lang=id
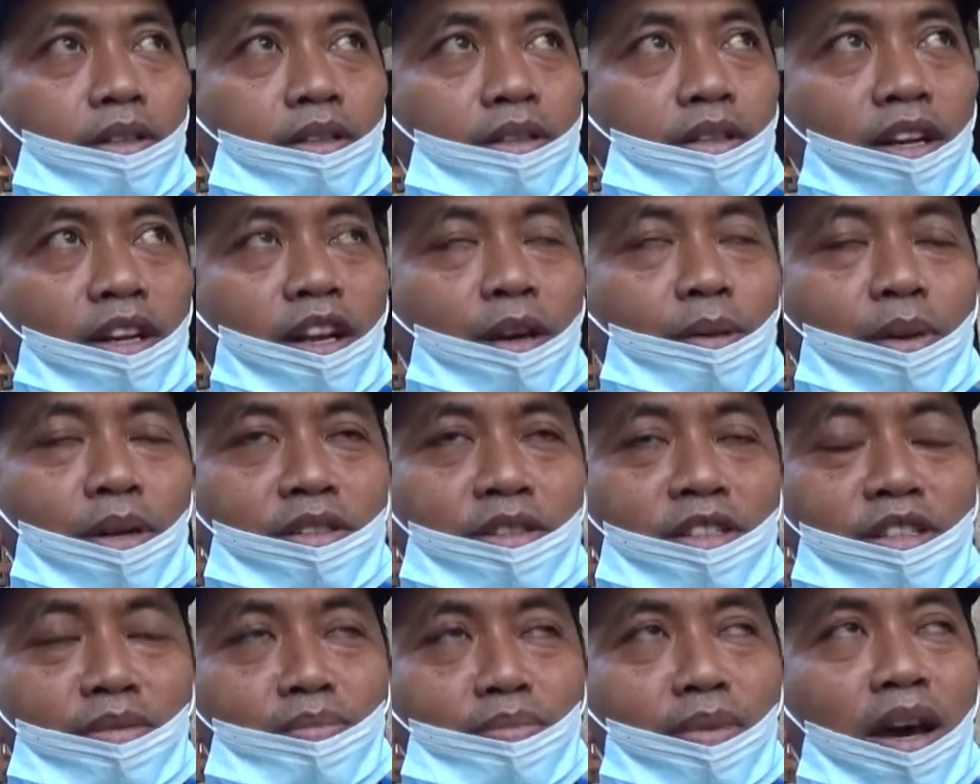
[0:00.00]
Yang nggak
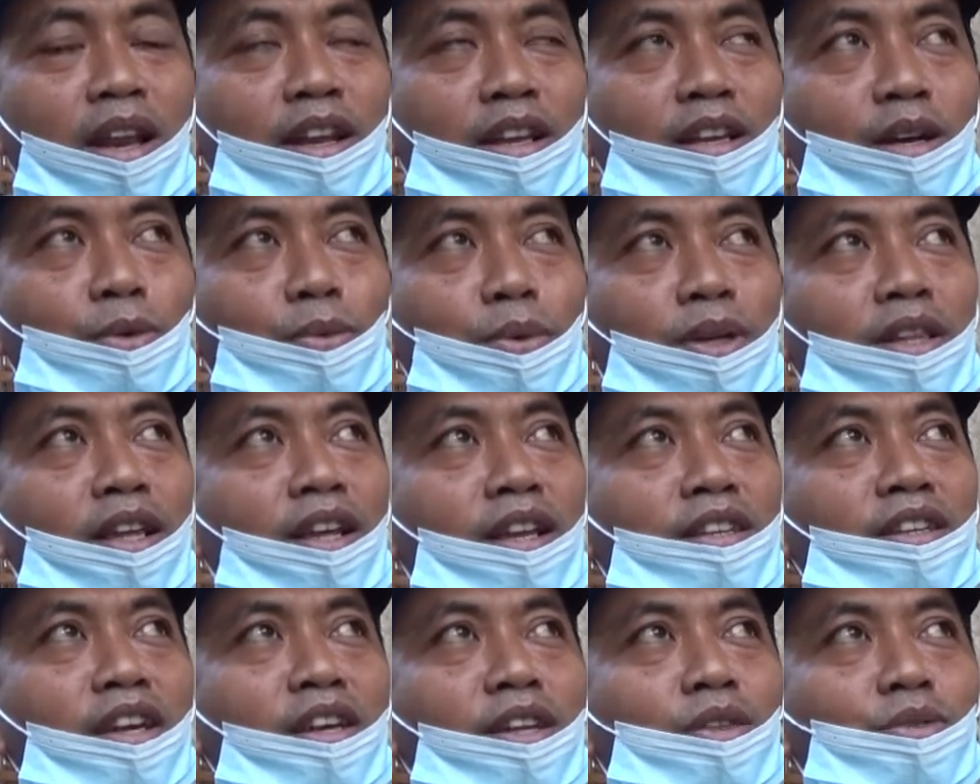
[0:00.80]
maksimal
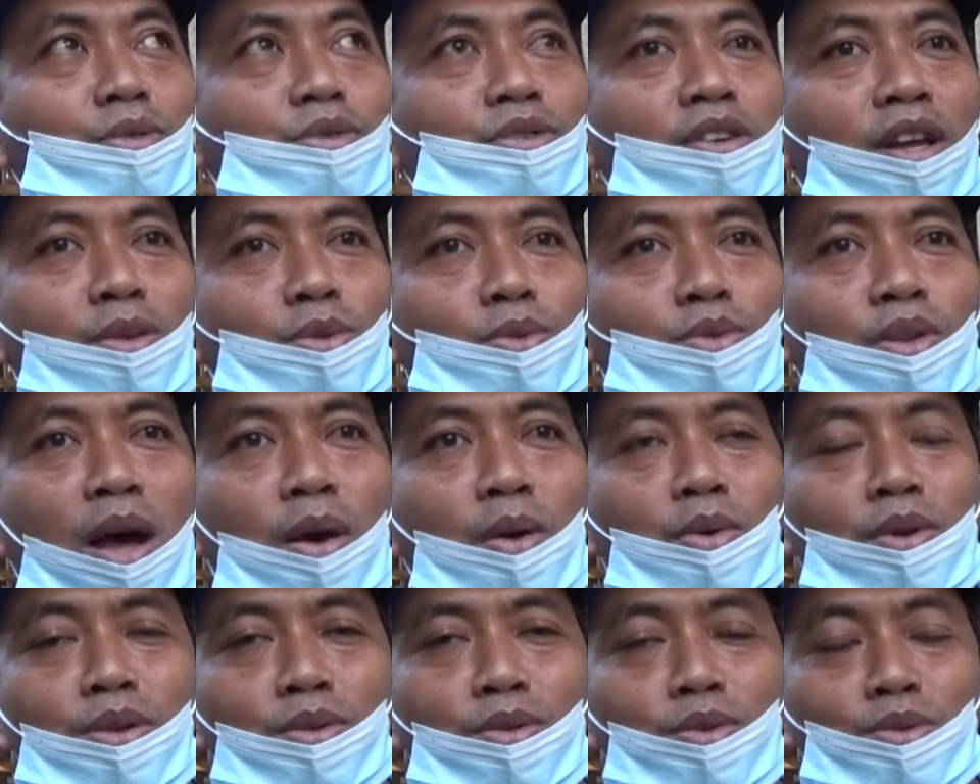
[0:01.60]
kekuatannya itu satu
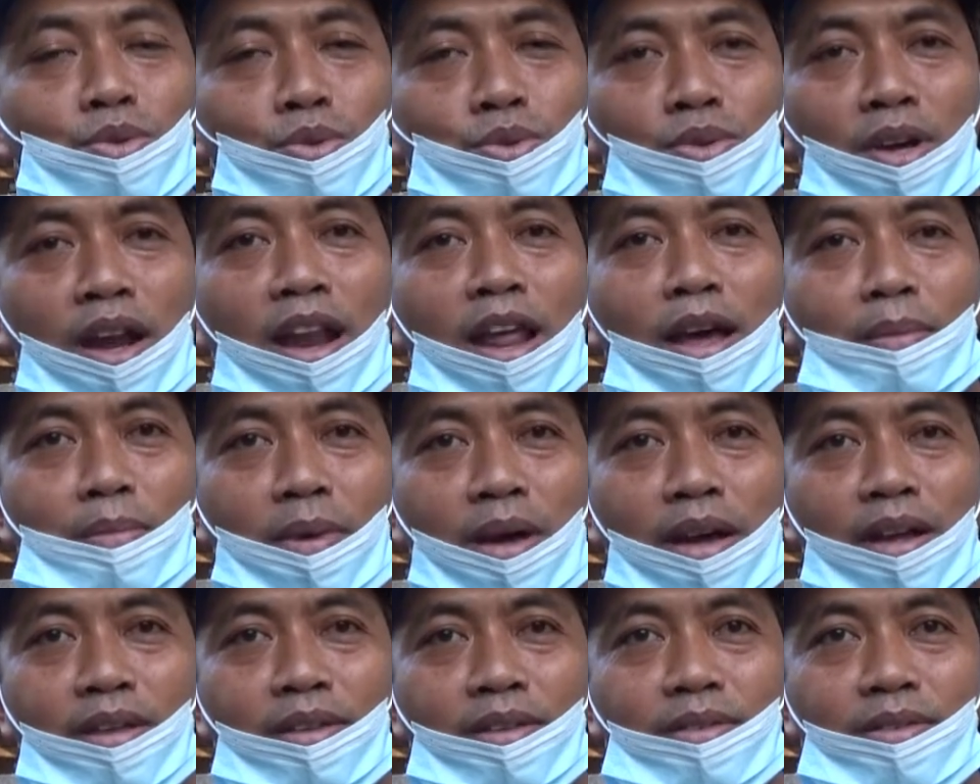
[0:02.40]
tahun itu sudah
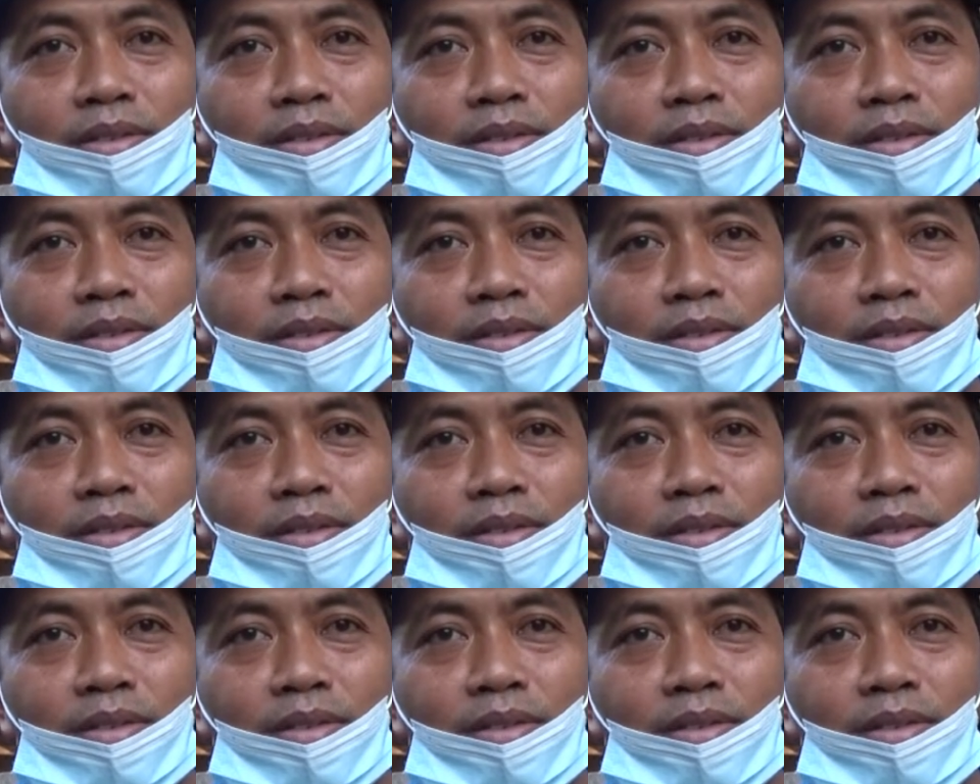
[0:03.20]
lama